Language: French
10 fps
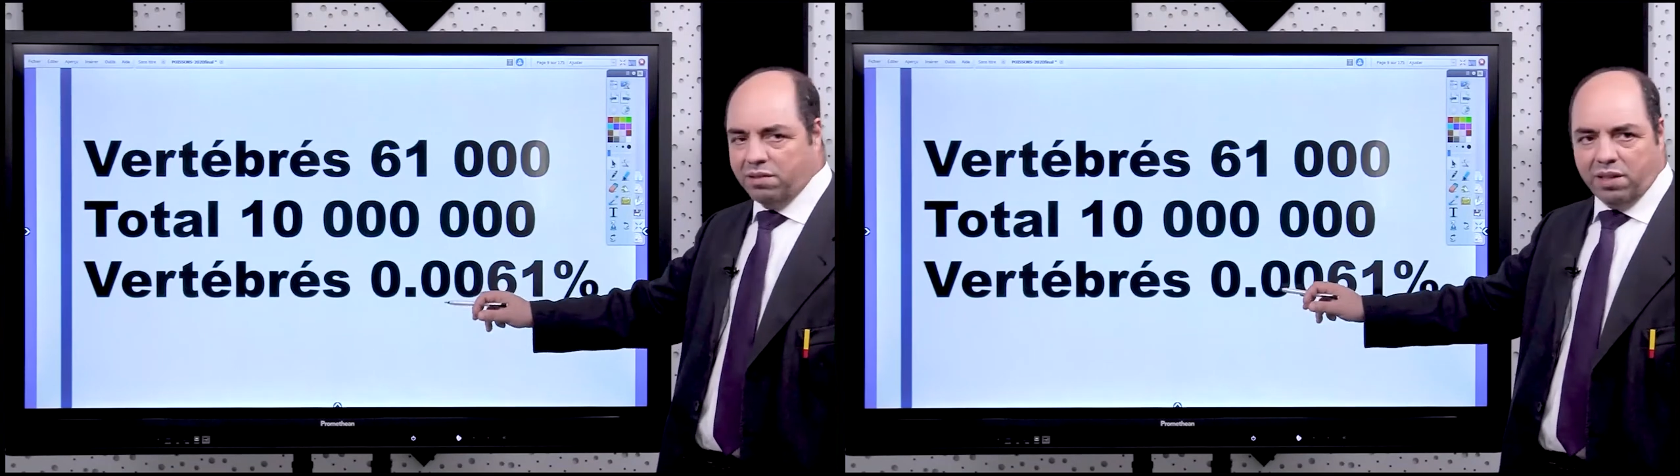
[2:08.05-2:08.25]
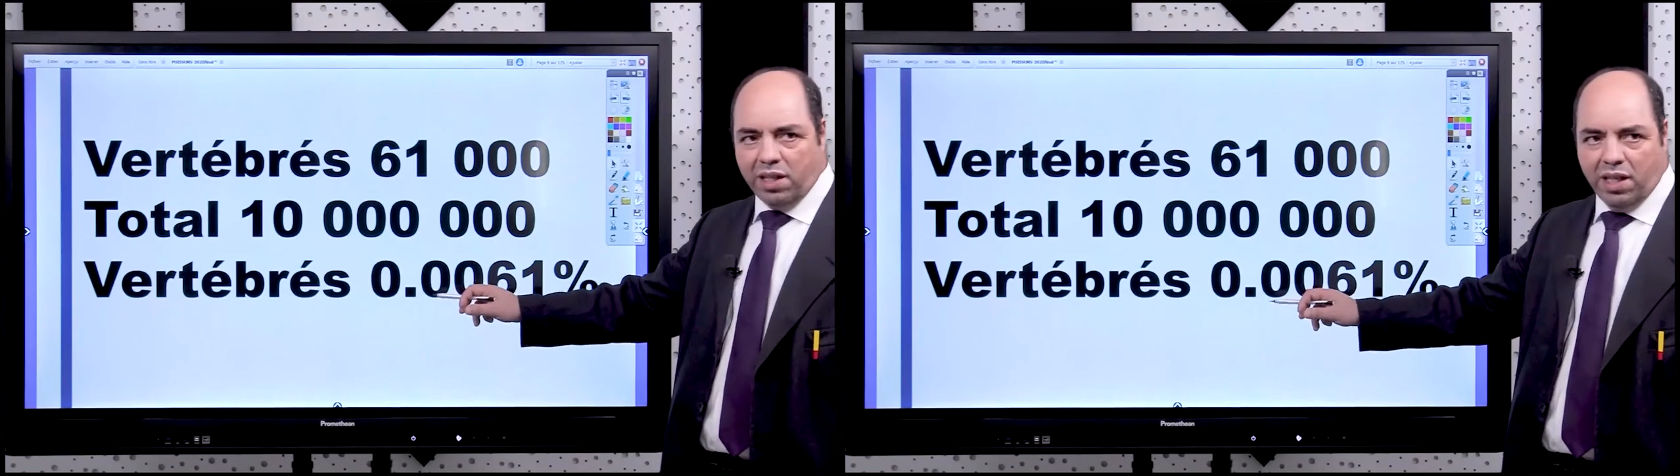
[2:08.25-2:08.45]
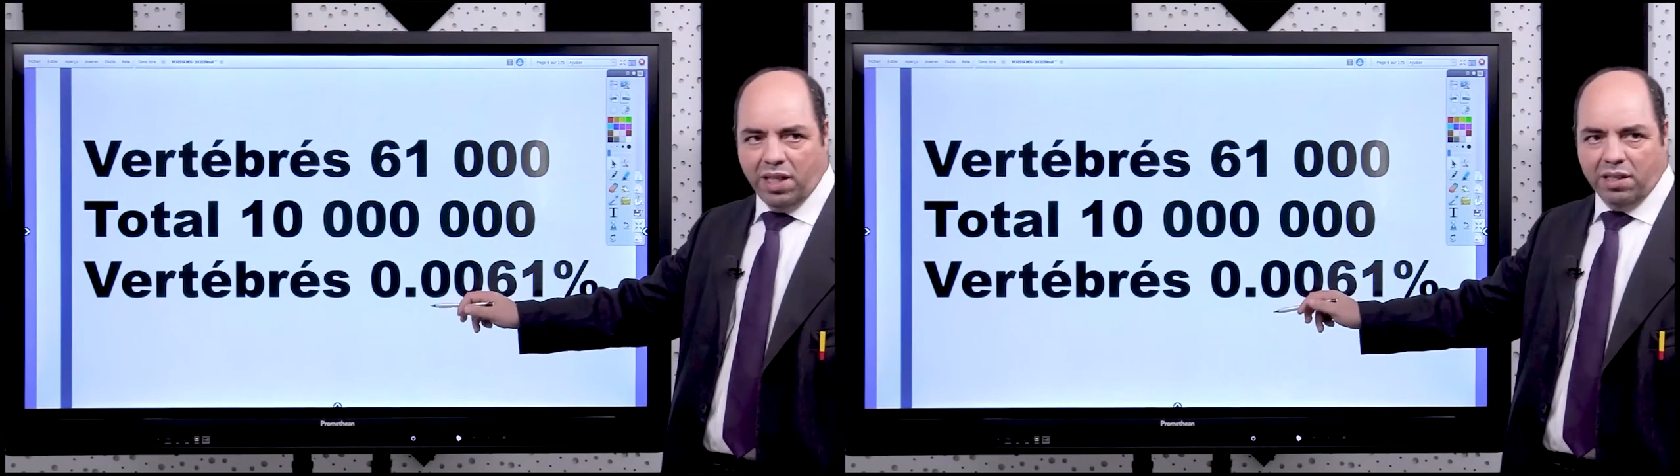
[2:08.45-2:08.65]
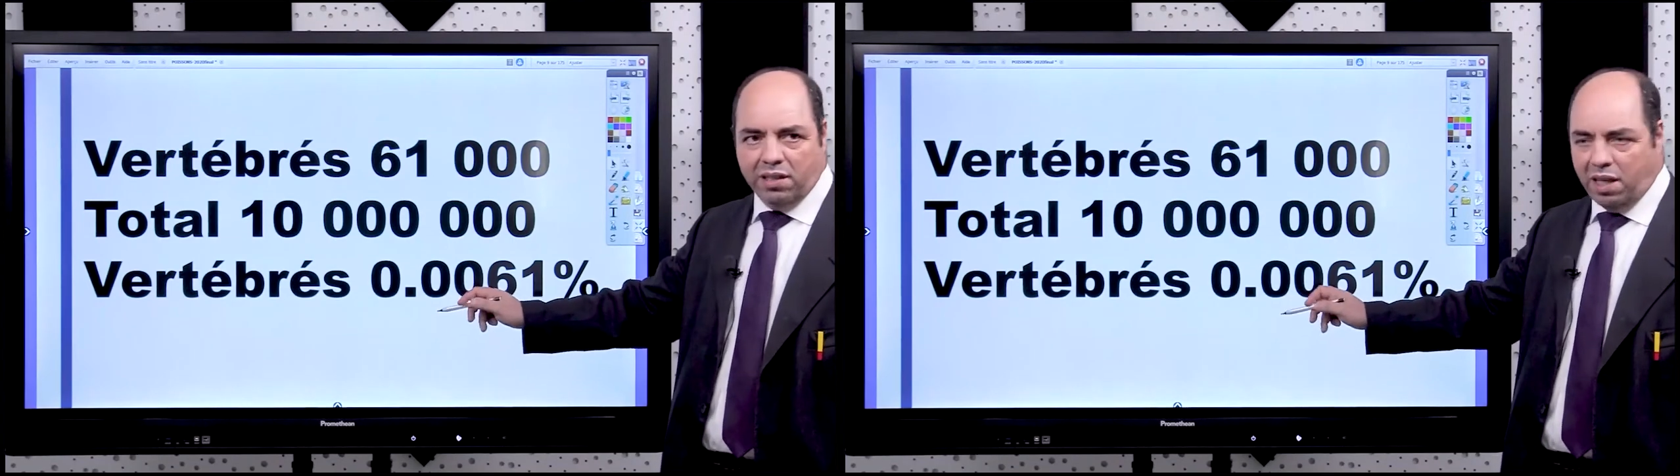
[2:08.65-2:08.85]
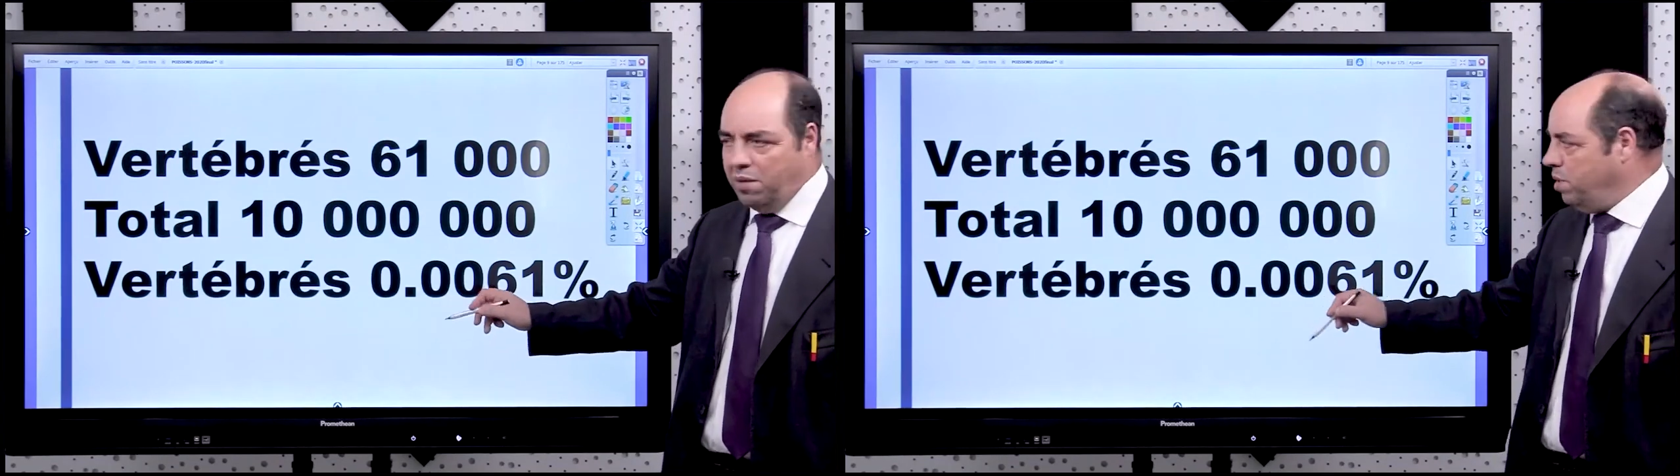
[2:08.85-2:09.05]
très
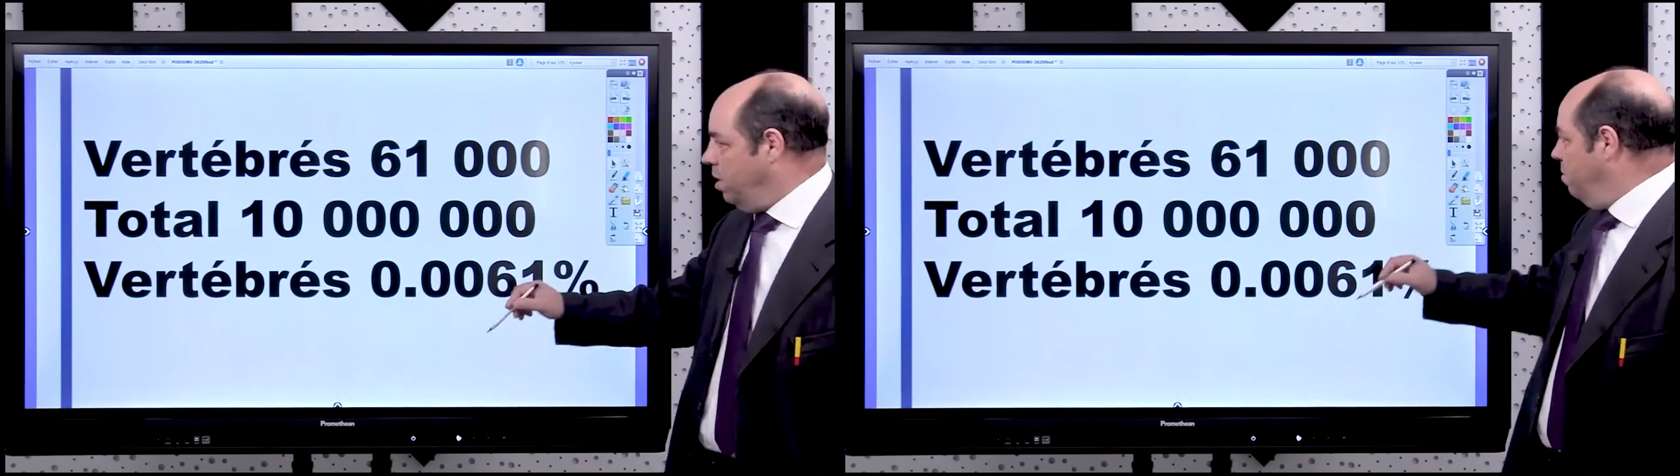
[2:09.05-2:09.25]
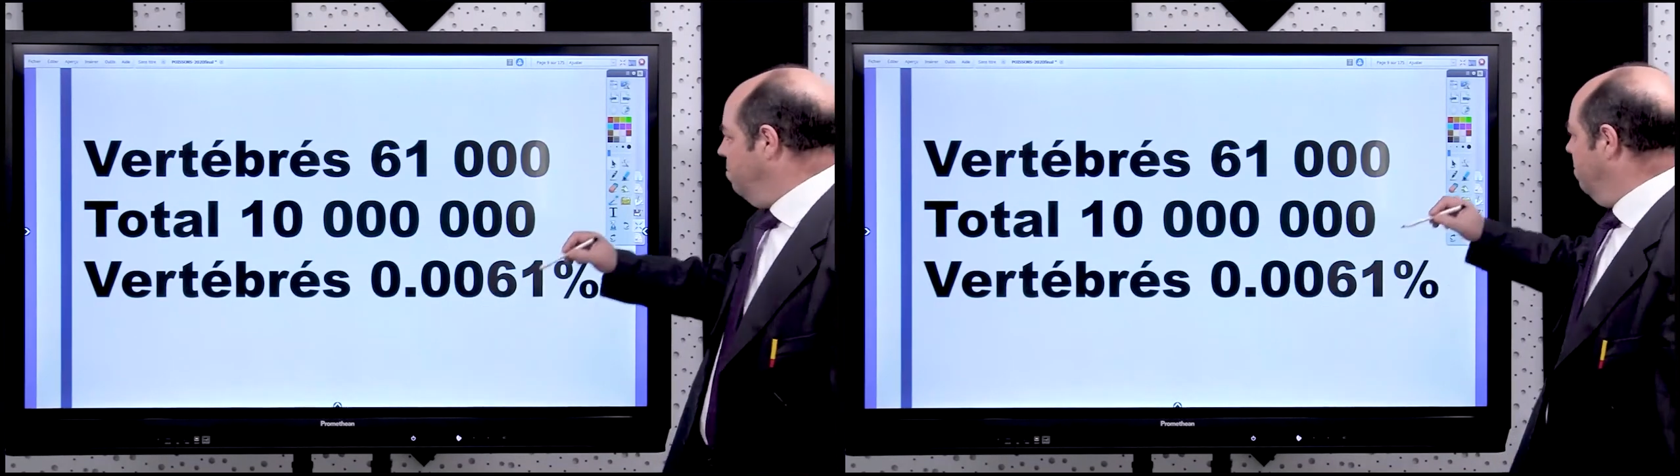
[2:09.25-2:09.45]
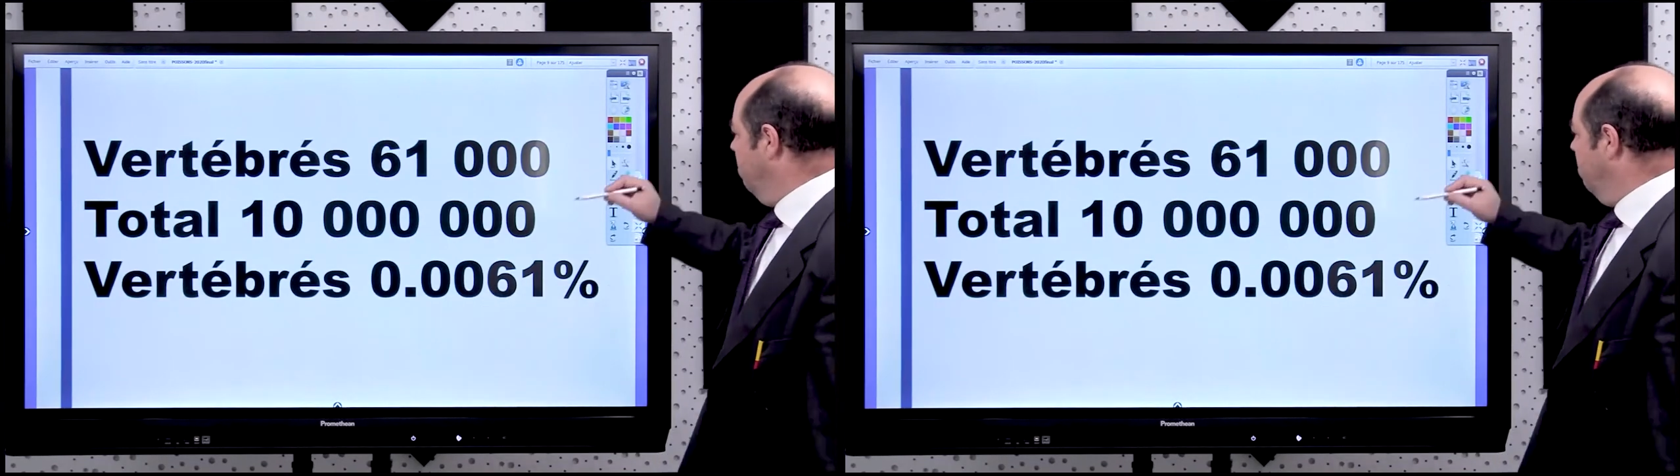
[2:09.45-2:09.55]
très minime.